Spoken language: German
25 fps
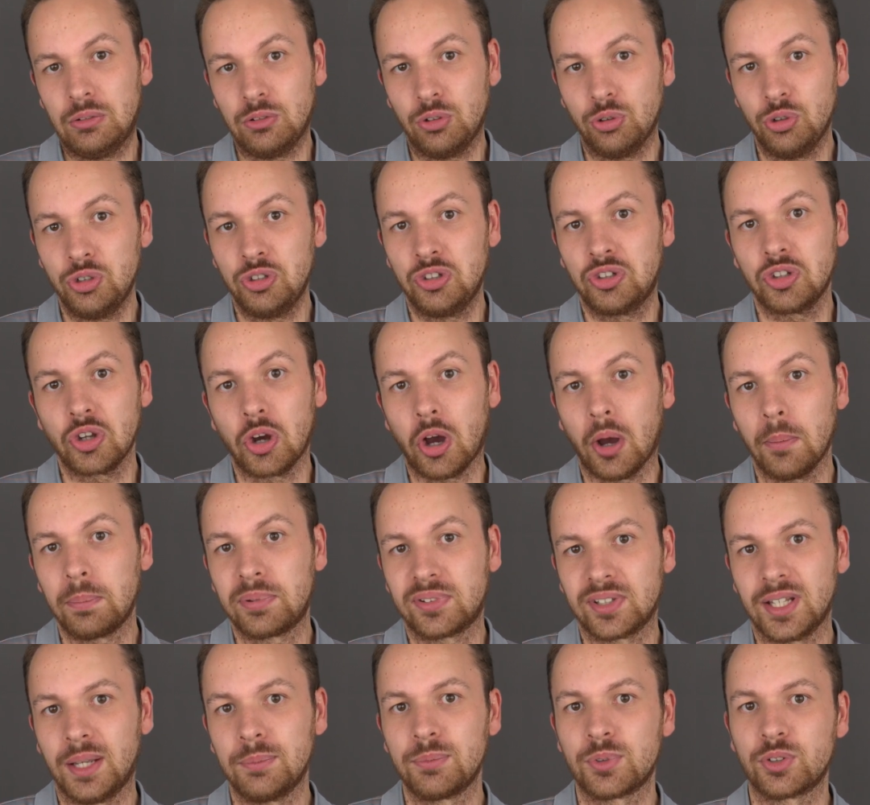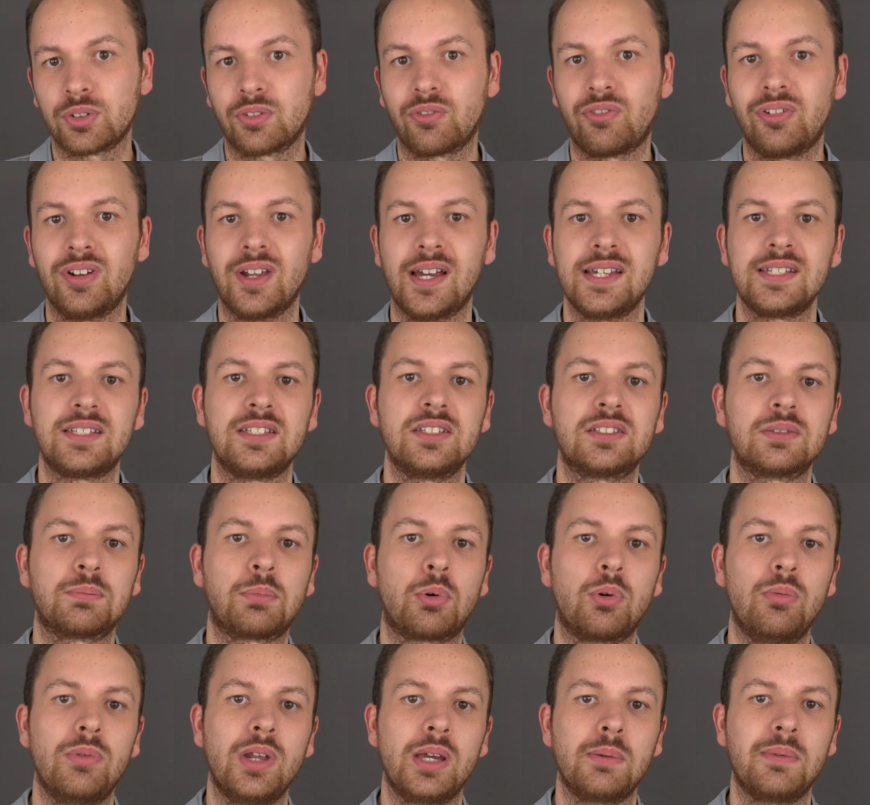und ob Samsung vielleicht diese
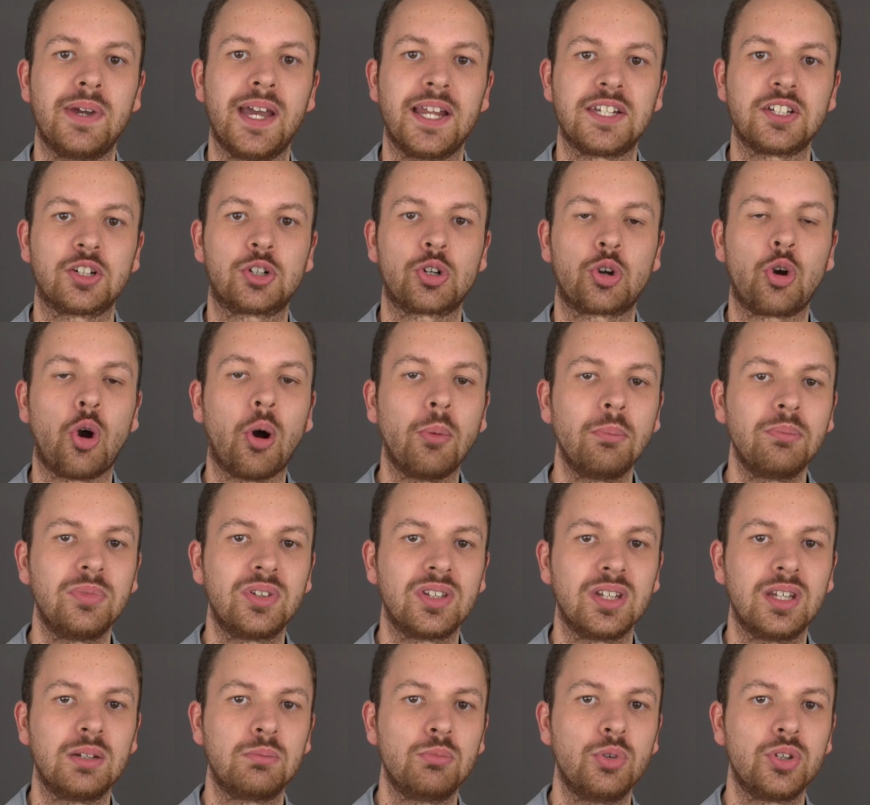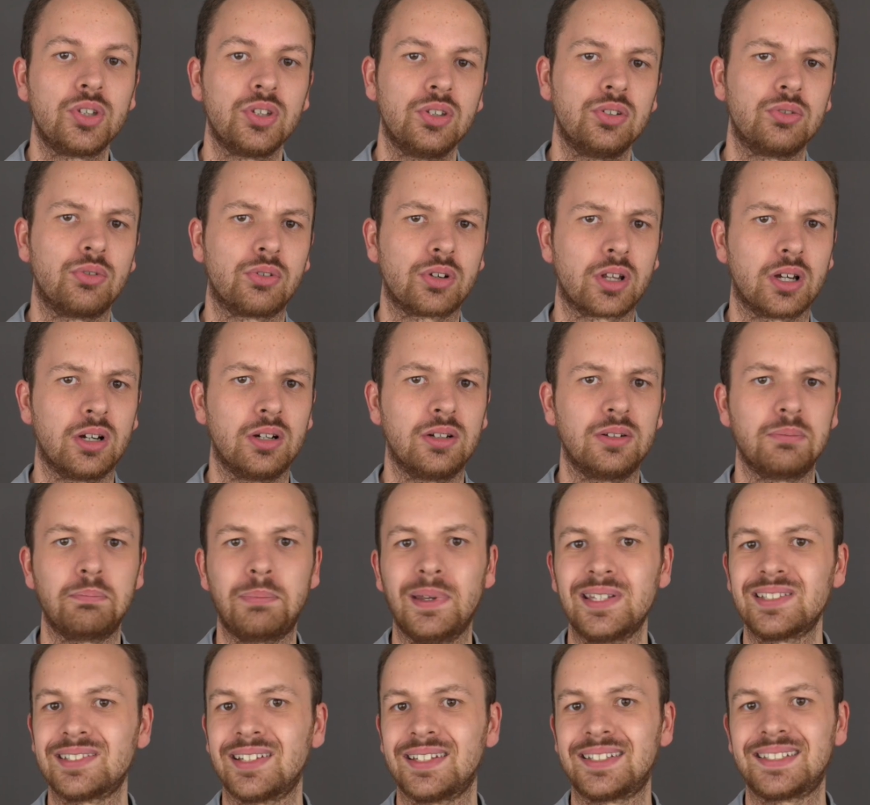Probleme hätte kommen sehen müssen oder
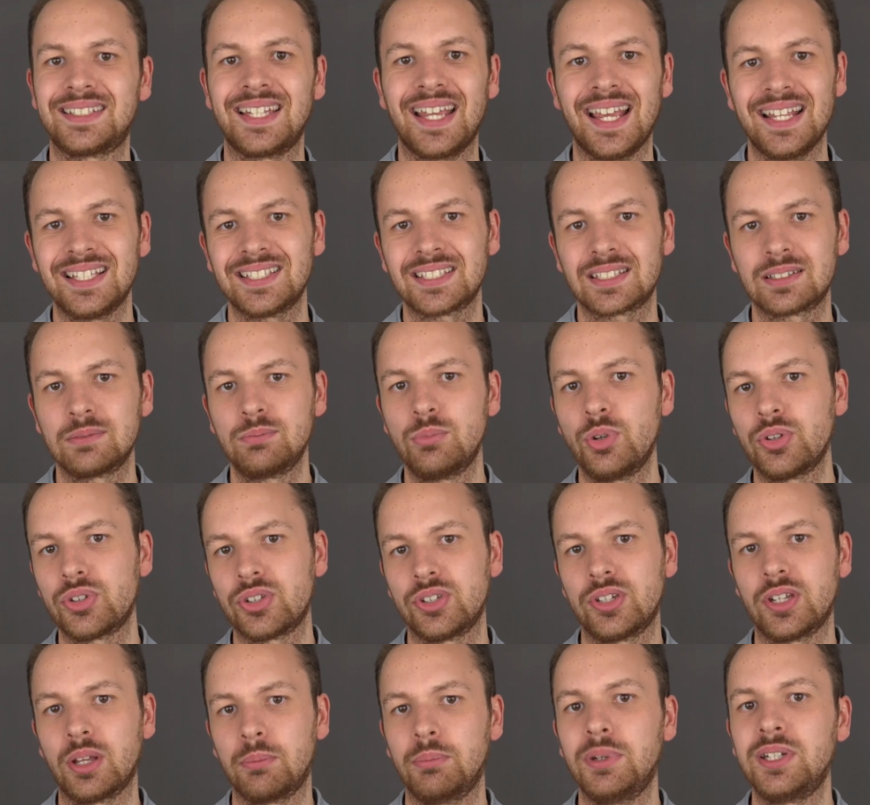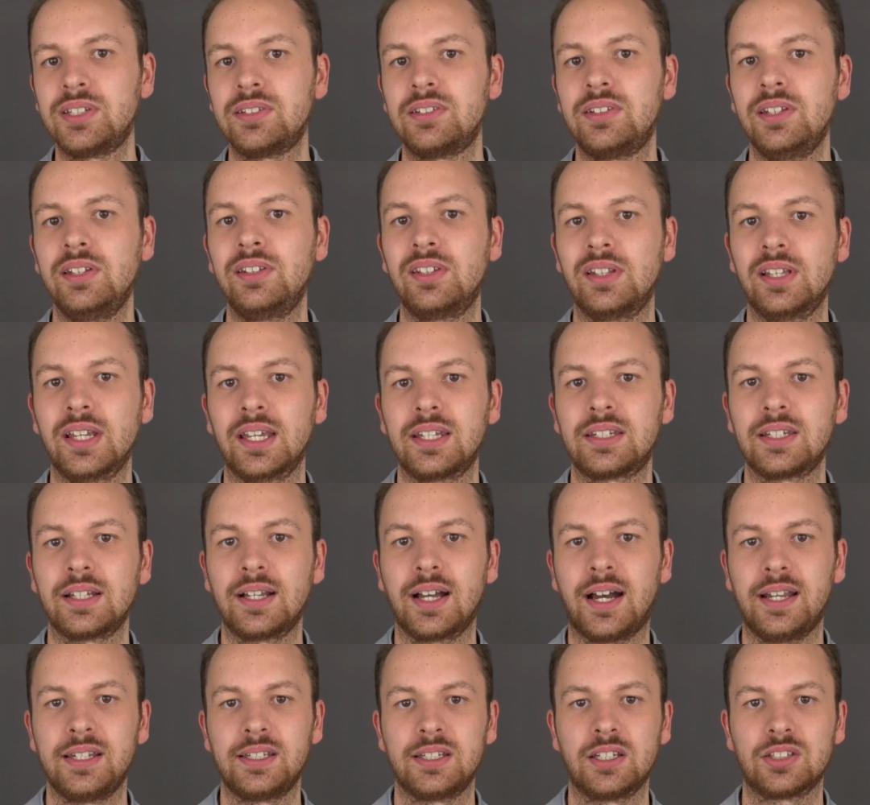besser testen müssen, damit diese Geräte
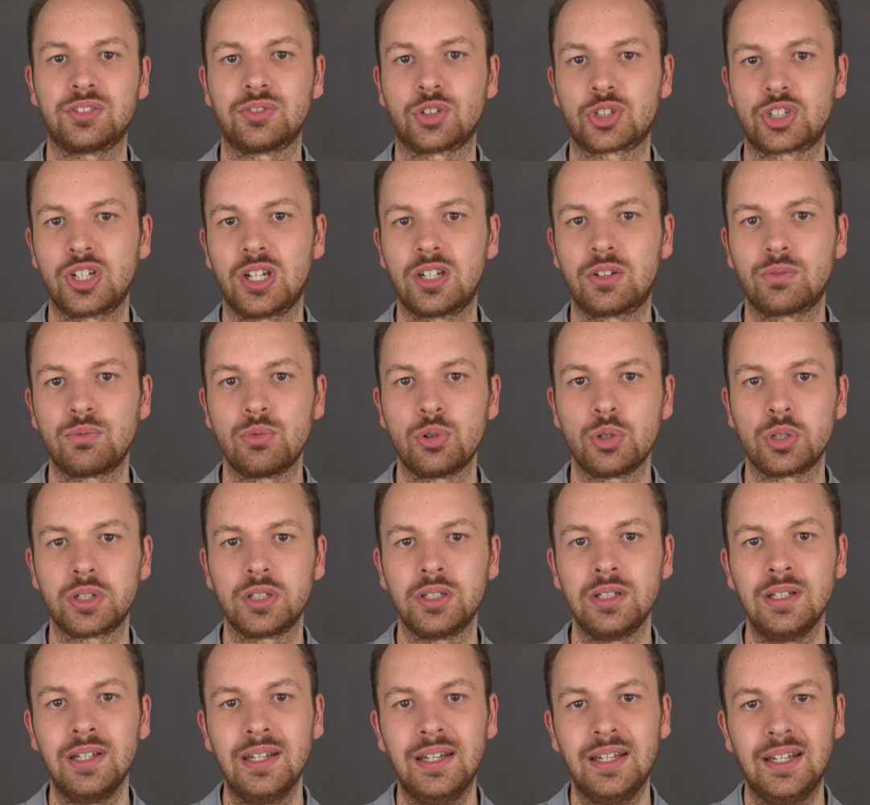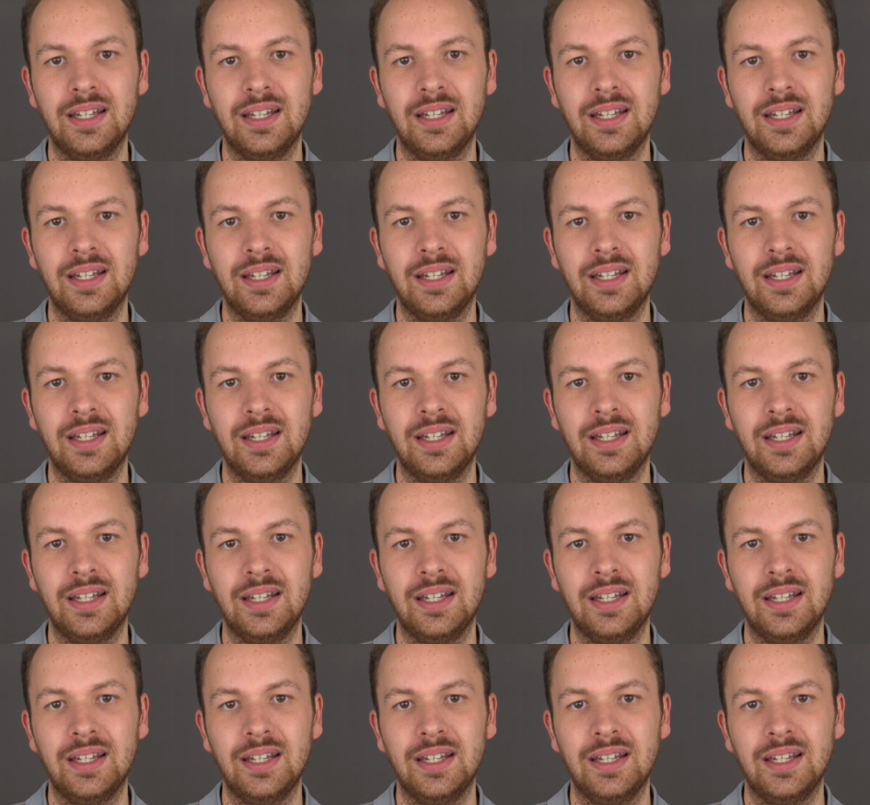gar nicht erst verschickt wurden.